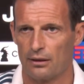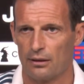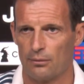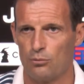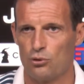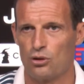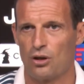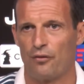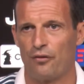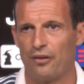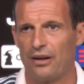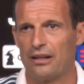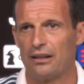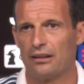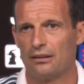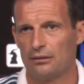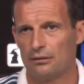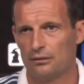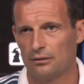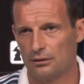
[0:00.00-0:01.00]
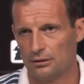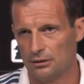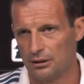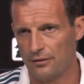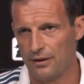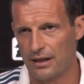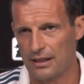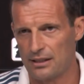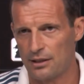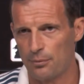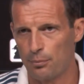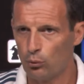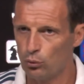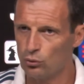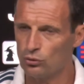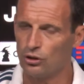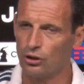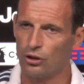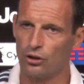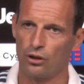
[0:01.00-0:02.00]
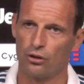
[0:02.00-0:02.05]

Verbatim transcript: bisogna fare diversi punti,